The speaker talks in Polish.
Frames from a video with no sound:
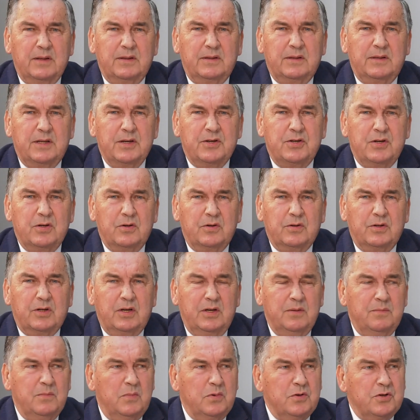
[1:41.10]
je, te
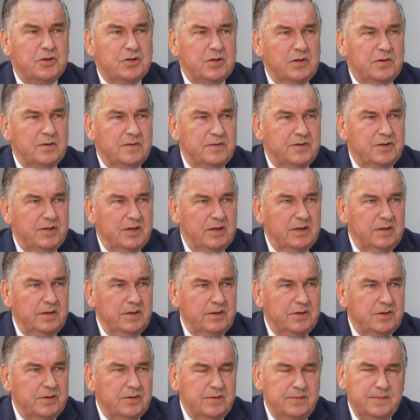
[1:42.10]
środki mądrze
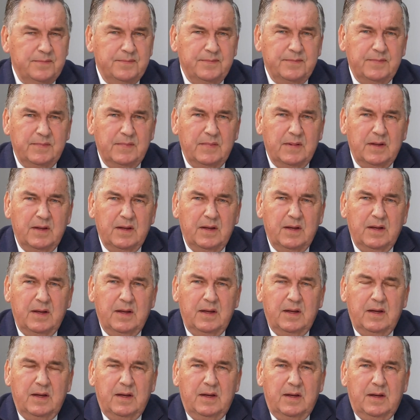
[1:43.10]
rozdzielić
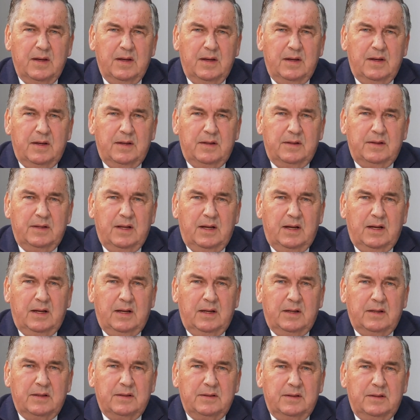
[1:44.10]

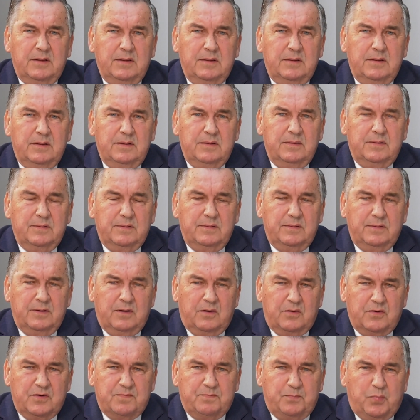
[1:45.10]
na
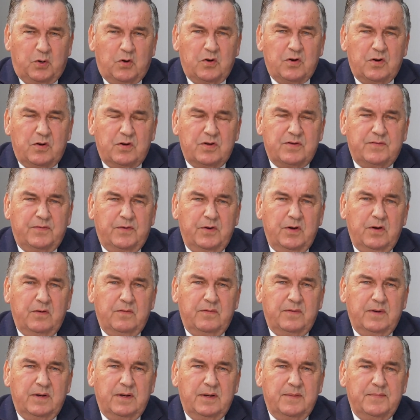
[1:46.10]
roz,
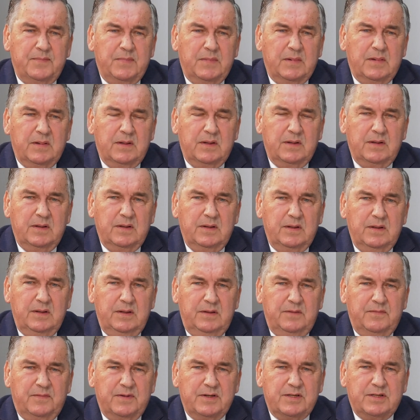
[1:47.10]
prorozwojowe e,
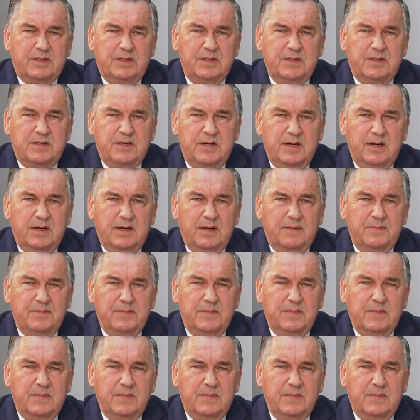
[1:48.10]
inwestycje. E,